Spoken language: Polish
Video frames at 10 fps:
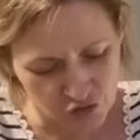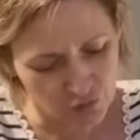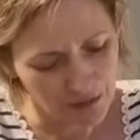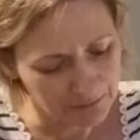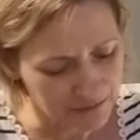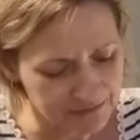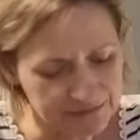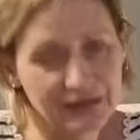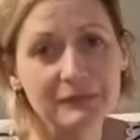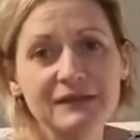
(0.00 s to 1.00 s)
uczyłam
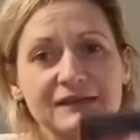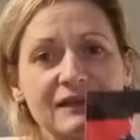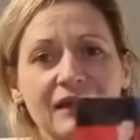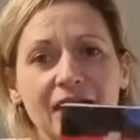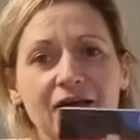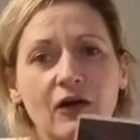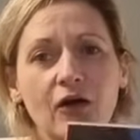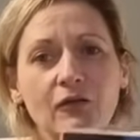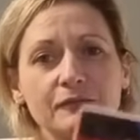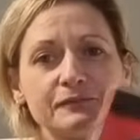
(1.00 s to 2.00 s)
e,
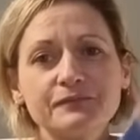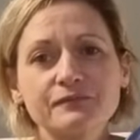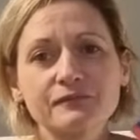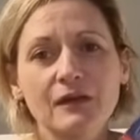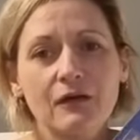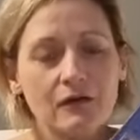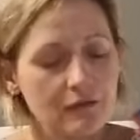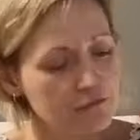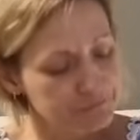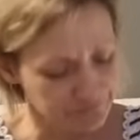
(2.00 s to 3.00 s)
niemieckiego.
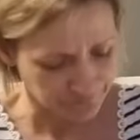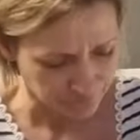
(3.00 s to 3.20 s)
O.